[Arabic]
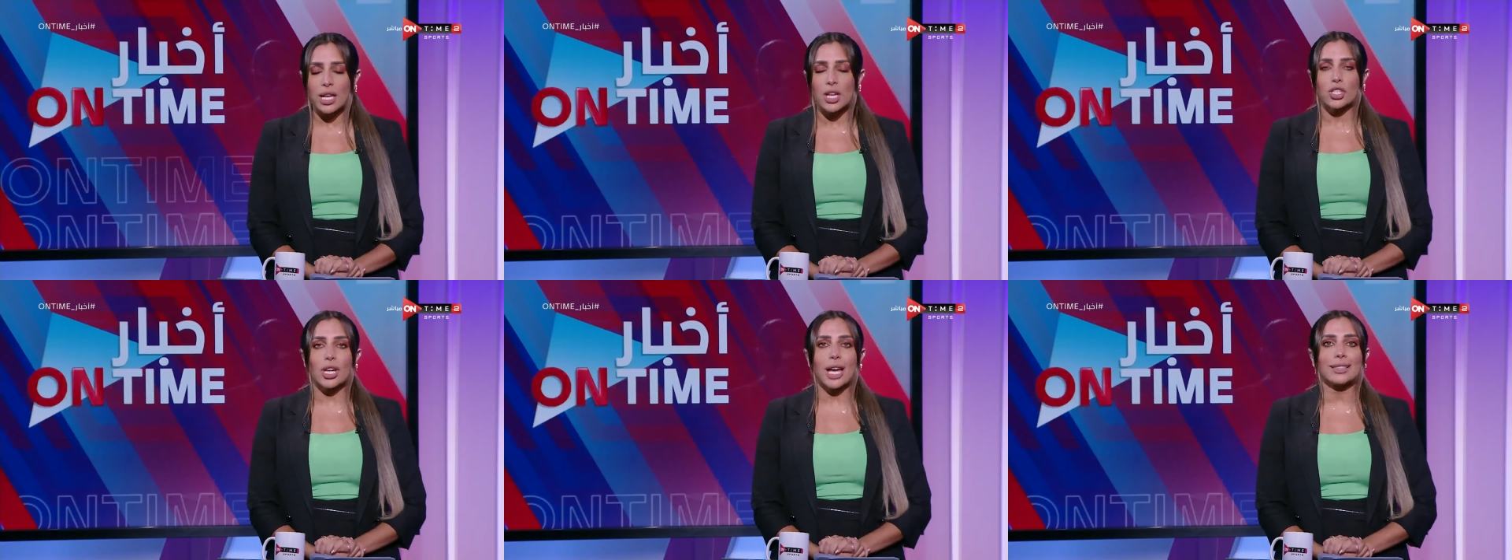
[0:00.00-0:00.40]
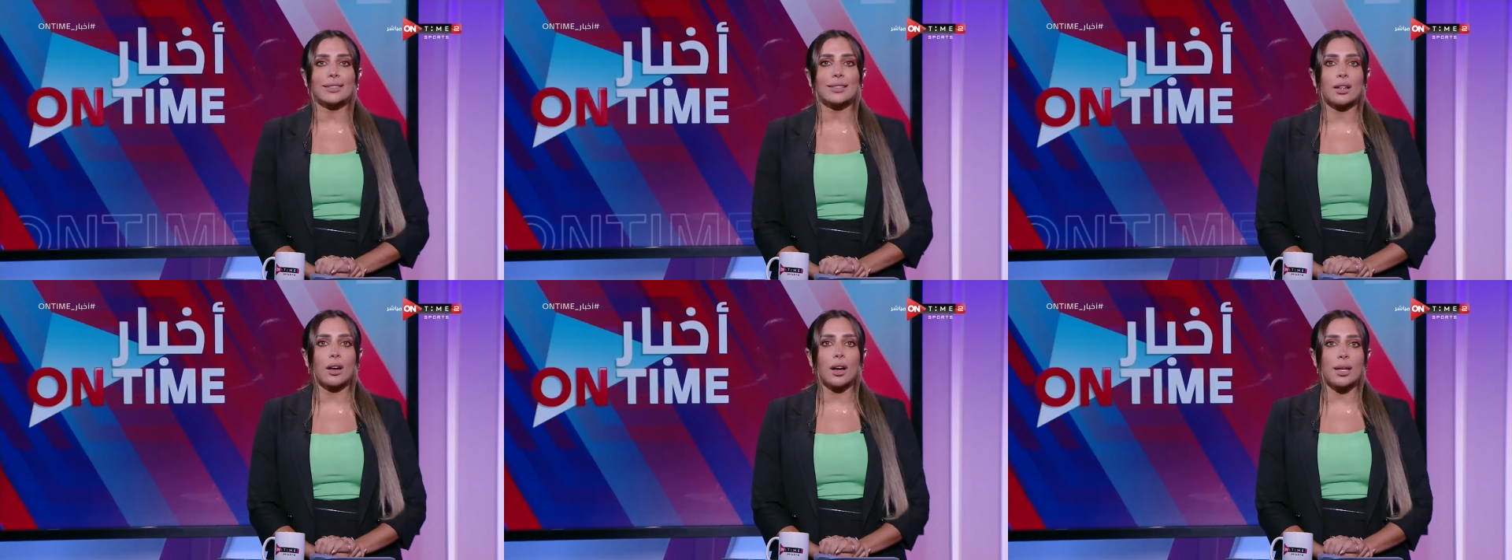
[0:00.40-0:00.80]

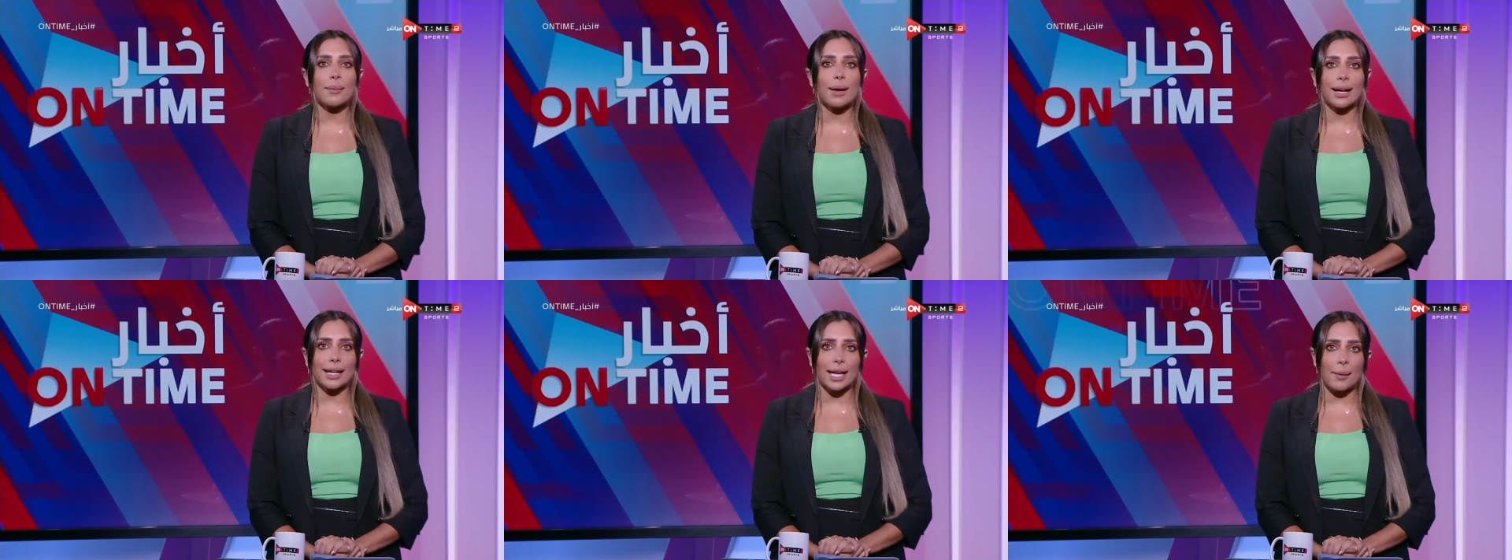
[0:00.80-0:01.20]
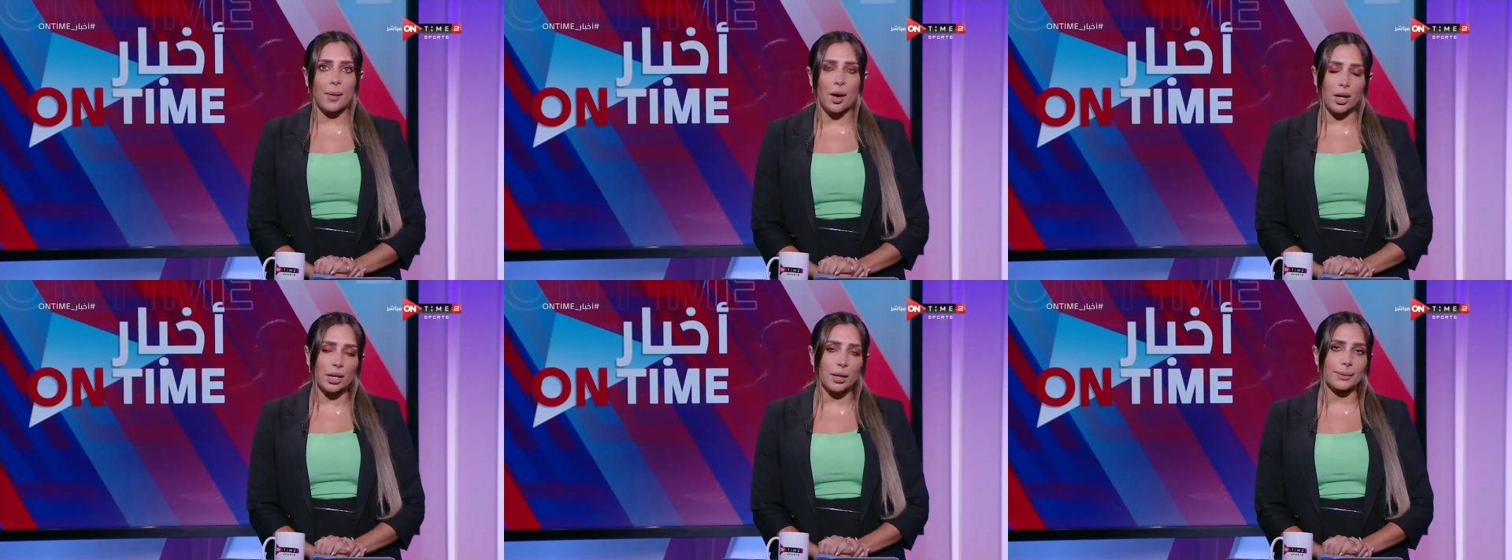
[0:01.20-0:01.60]
شهدت القائمه غياب
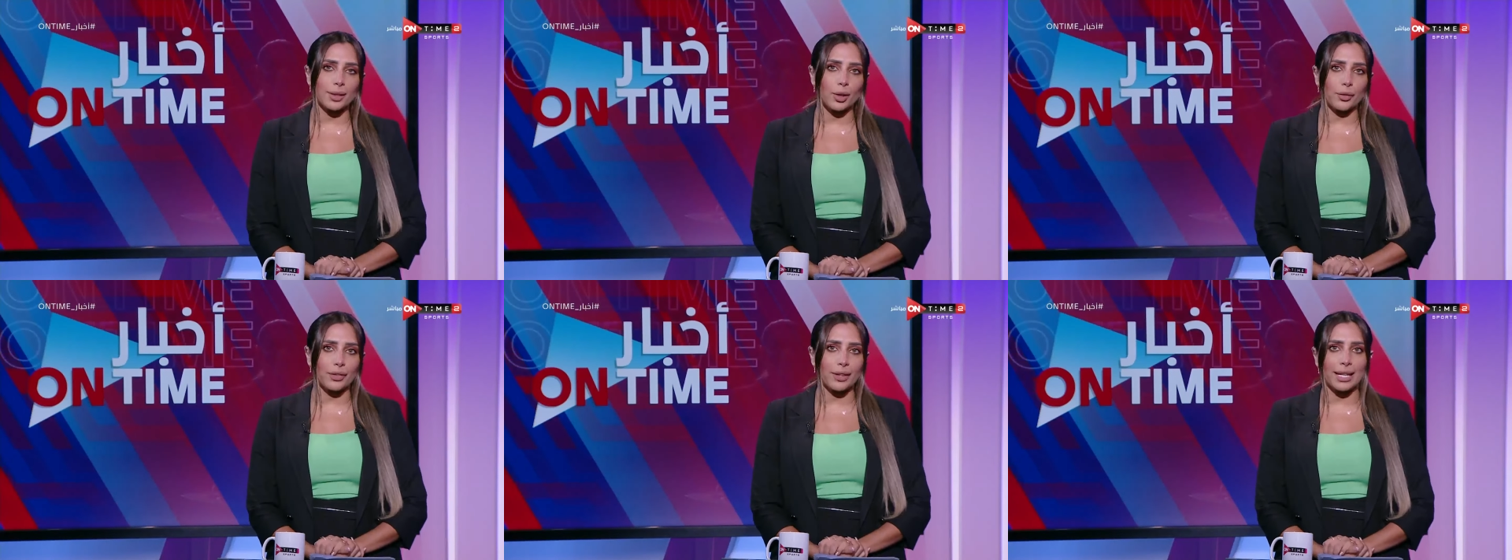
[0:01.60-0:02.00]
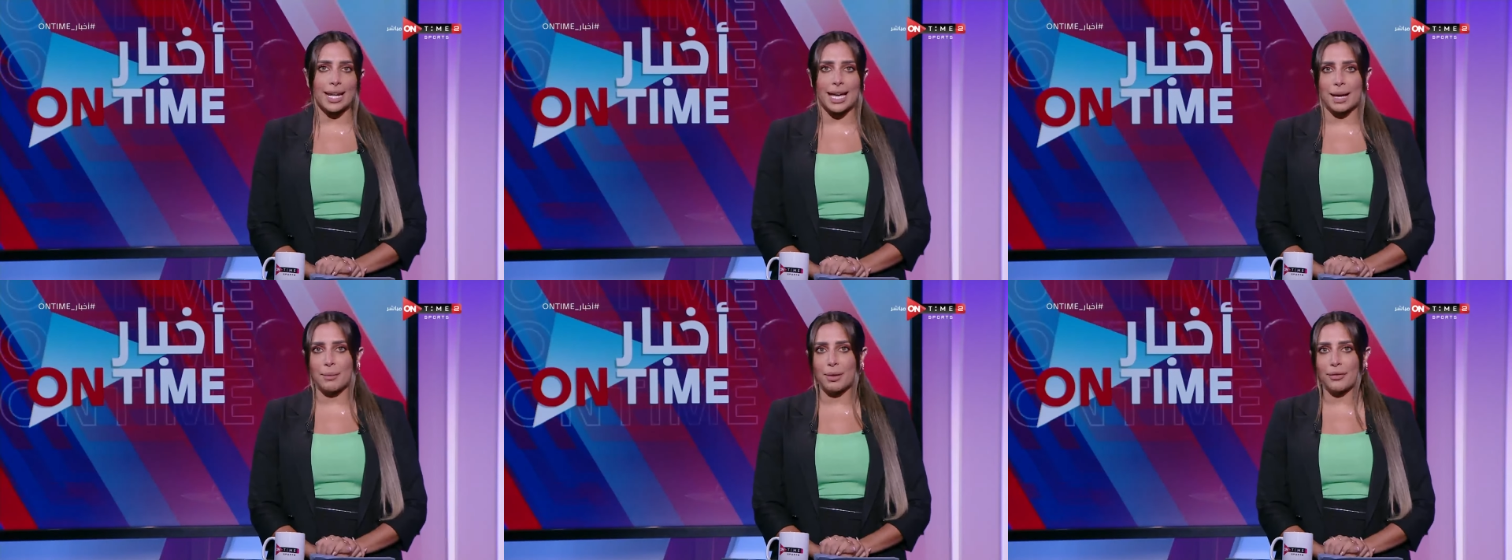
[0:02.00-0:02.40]
اكرم توفيق لاعب